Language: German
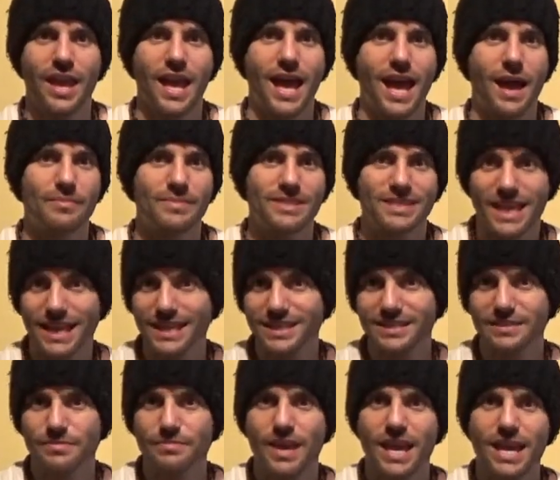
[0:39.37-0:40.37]
Am
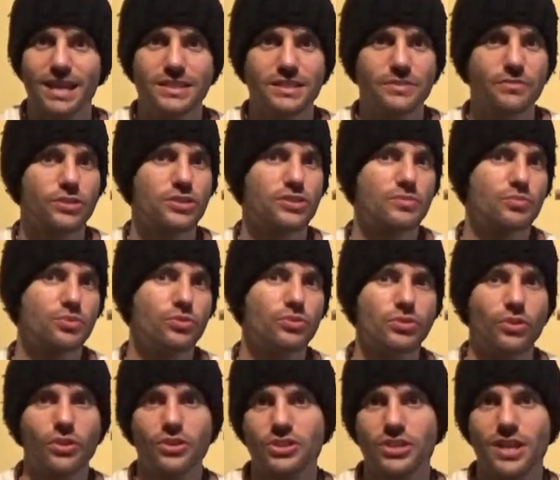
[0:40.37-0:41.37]
6. März wird das Buch
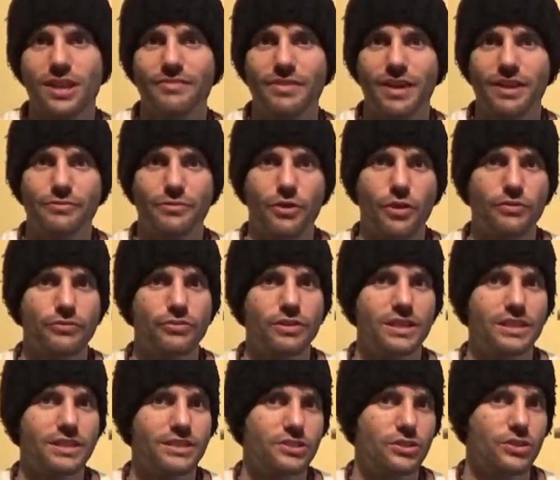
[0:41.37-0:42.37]
deutschlandweit
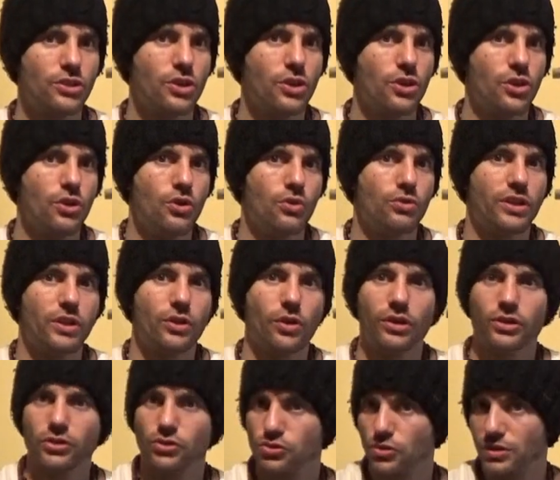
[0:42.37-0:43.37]
veröffentlicht und ihr
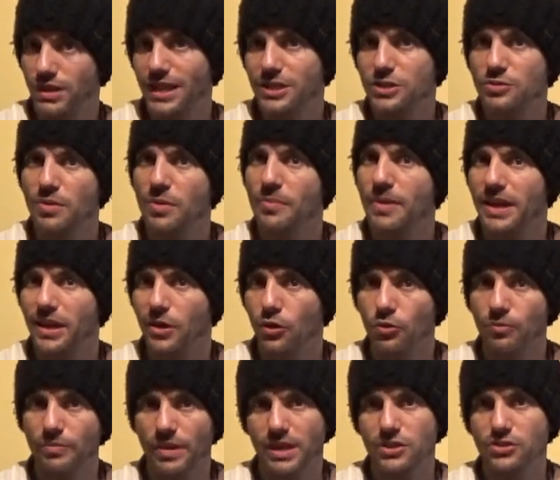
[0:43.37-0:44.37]
könnt es schon jetzt über meine
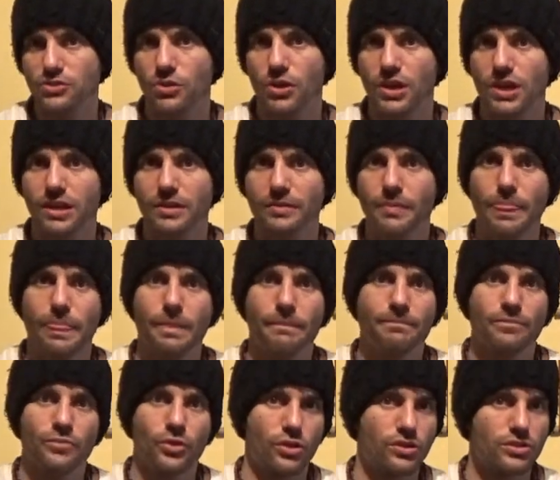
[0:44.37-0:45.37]
Homepage ordern,
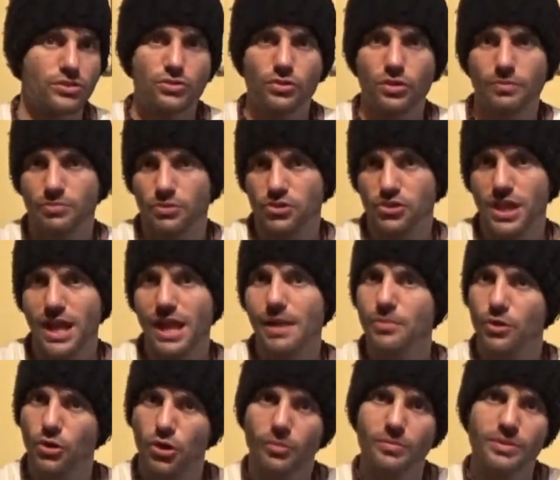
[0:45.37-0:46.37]
könnt es dort bestellen,
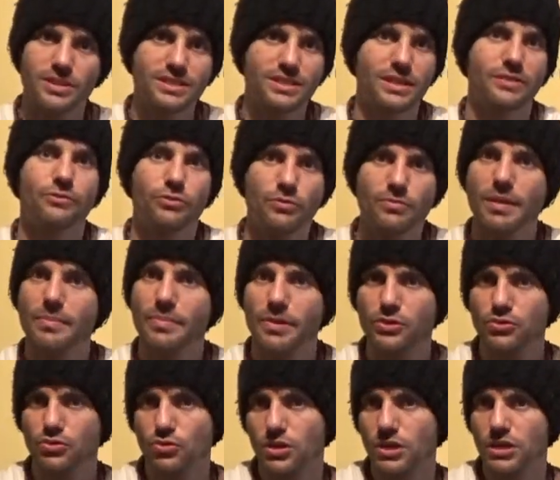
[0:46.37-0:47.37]
bekommt es dann von mir
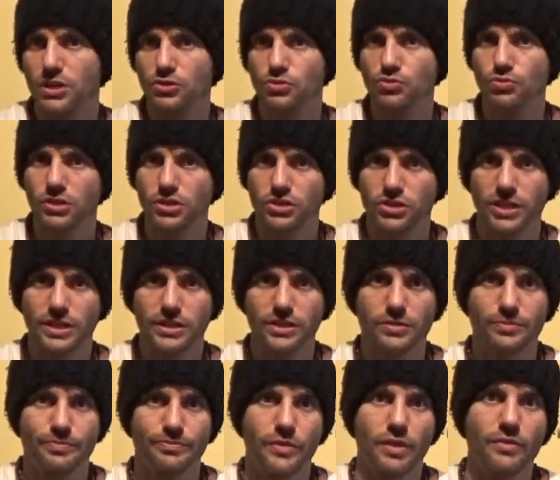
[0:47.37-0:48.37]
persönlich zugeschickt,
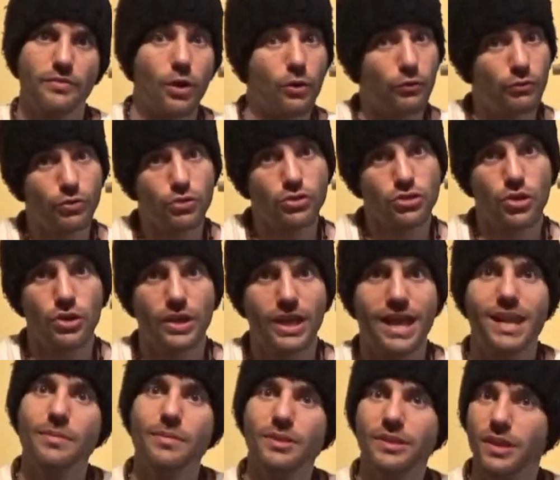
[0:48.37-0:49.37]
auf Wunsch auch
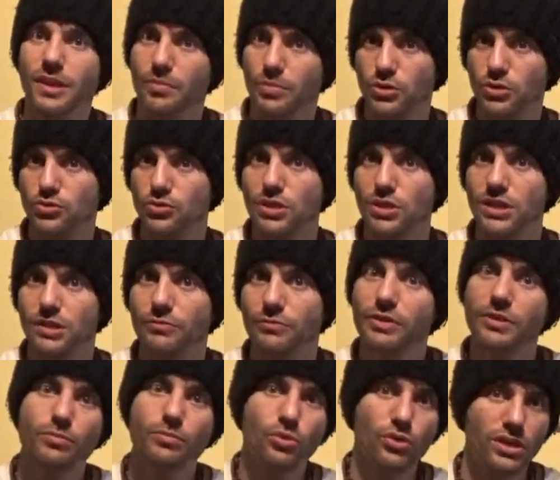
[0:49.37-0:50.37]
gerne mit einer persönlichen
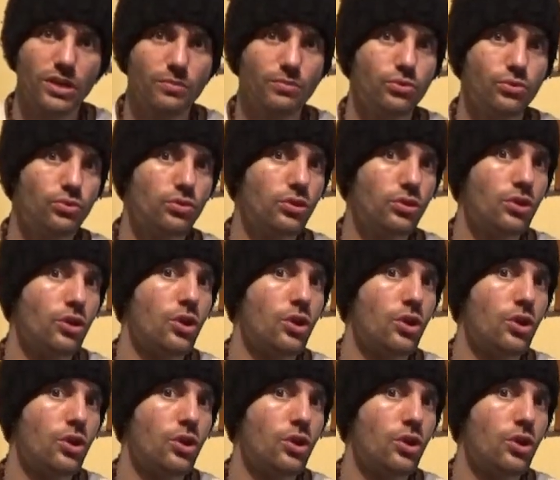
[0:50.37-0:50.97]
Widmung im Buch